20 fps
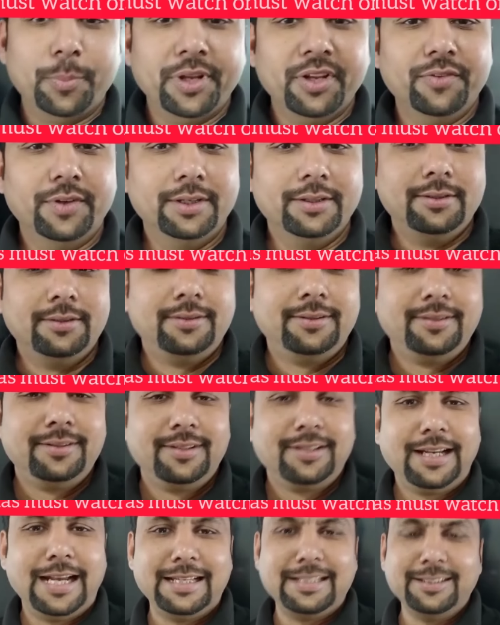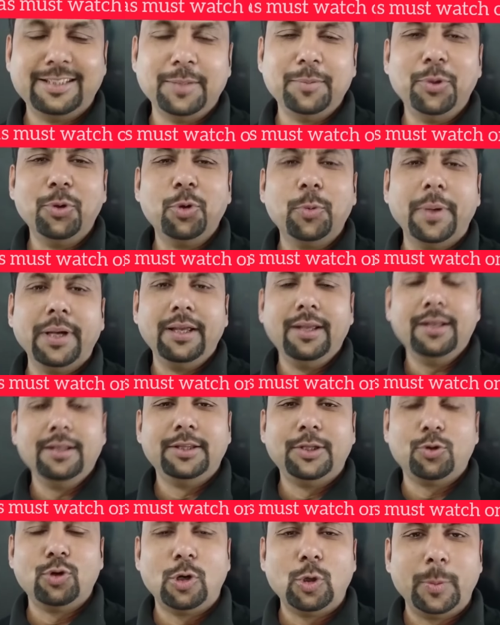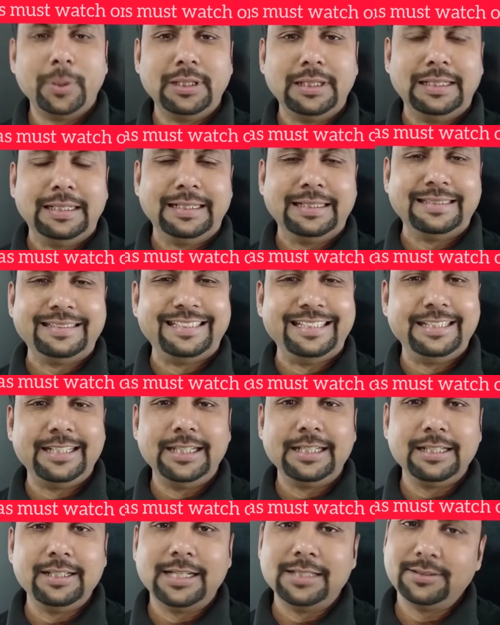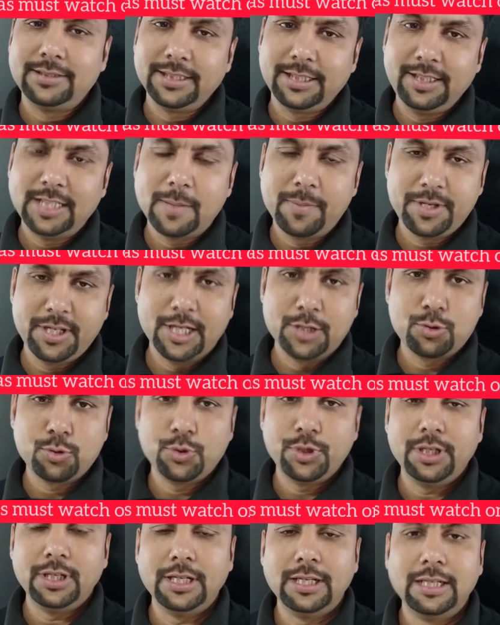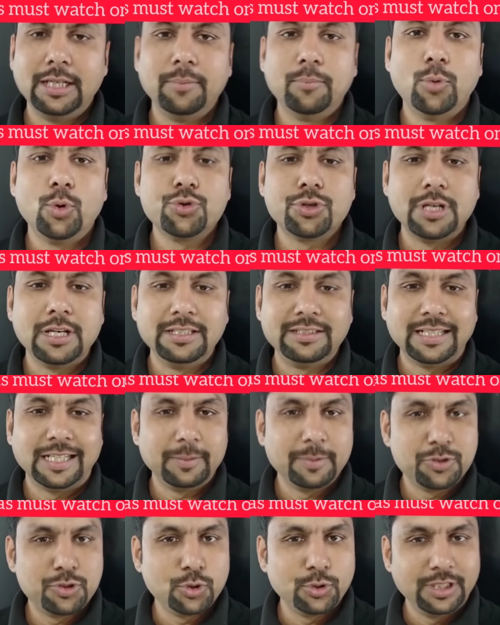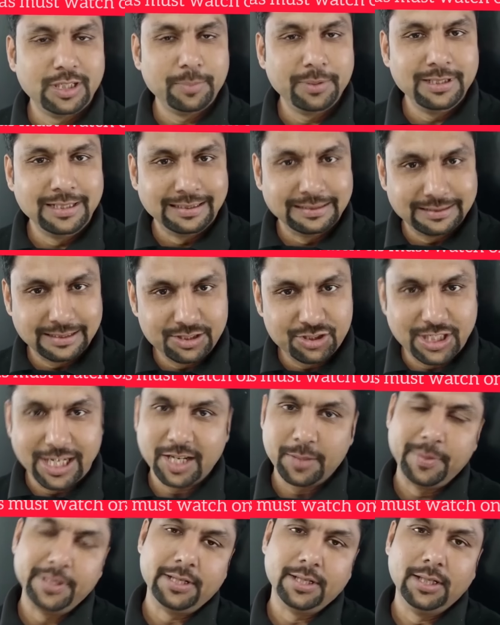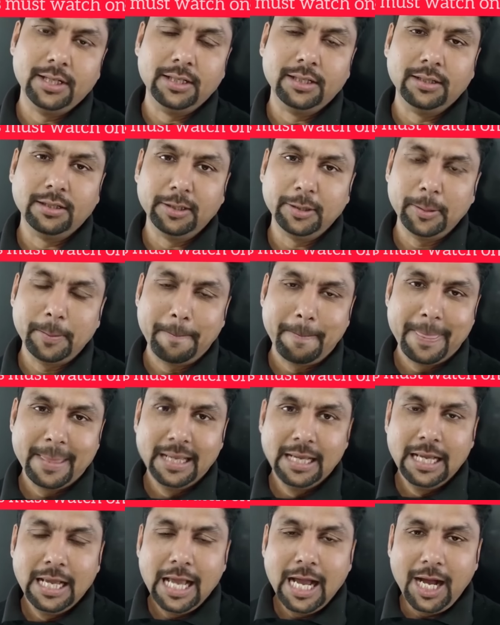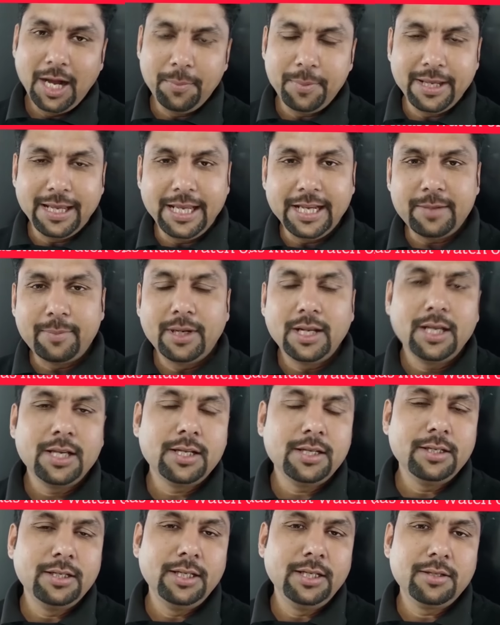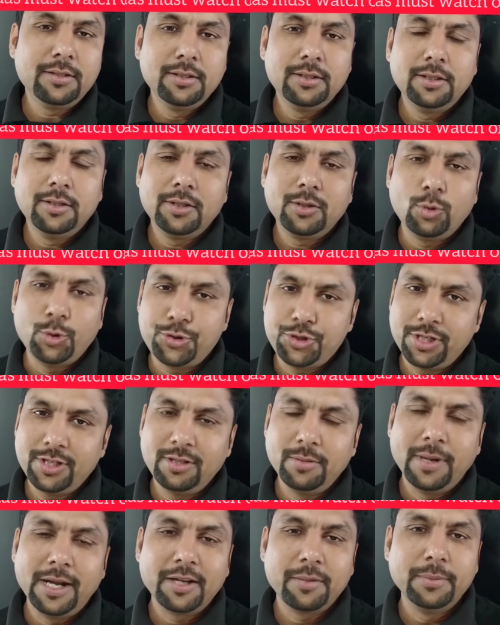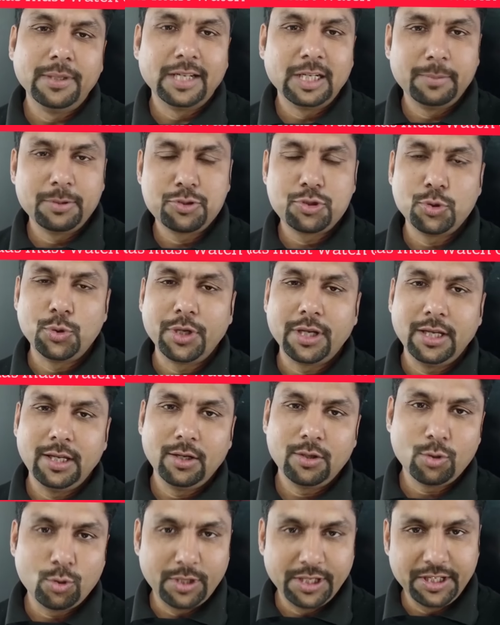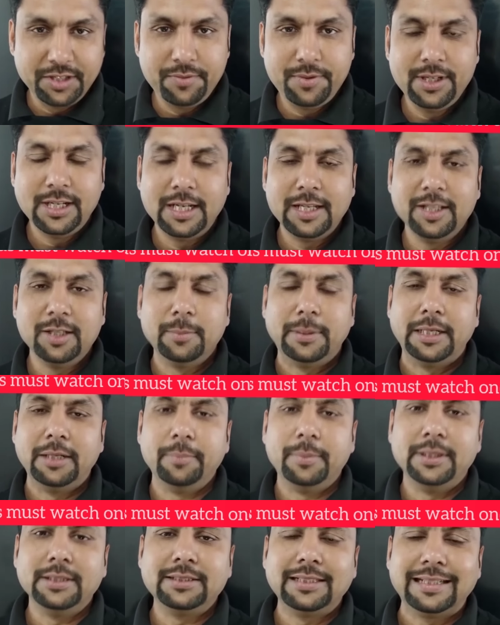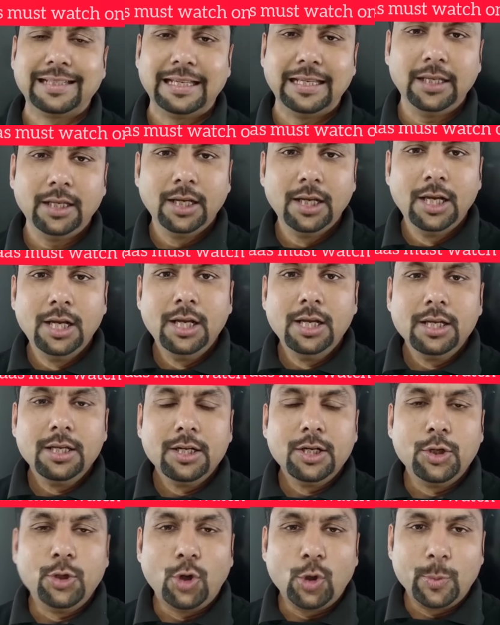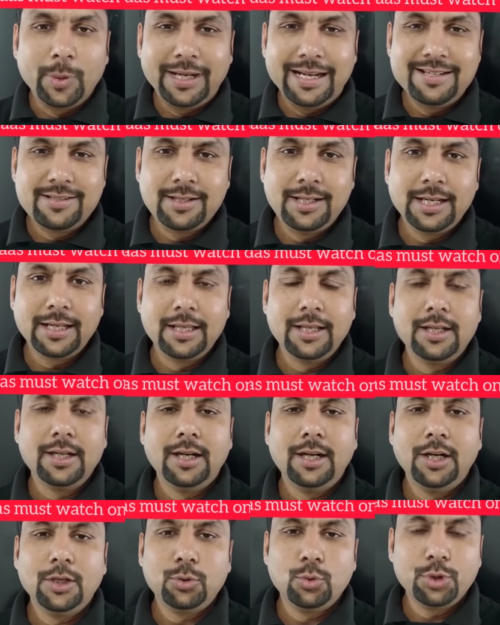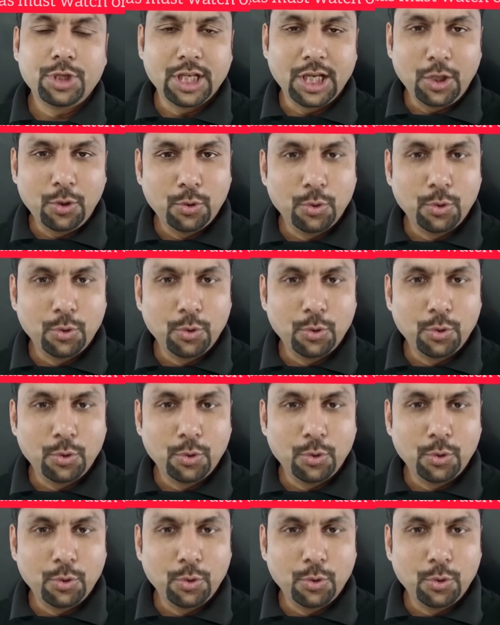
एवरीवन कैसे हैं सभी लोग भाई देखो आपको पता है कि सी टेट e की आंसर की आपकी आ चुकी हैं मोस्टली सारे बच्चों ने अपने आंसर चेक भी कर लिए हैं अब एक बड़ा एक क्वेश्चन दिमाग में आ रहा है बच्चों के क्वेरी भी आ रही है हमारे पास सर कि नॉर्मलाइजेशन लगेगा तो क्या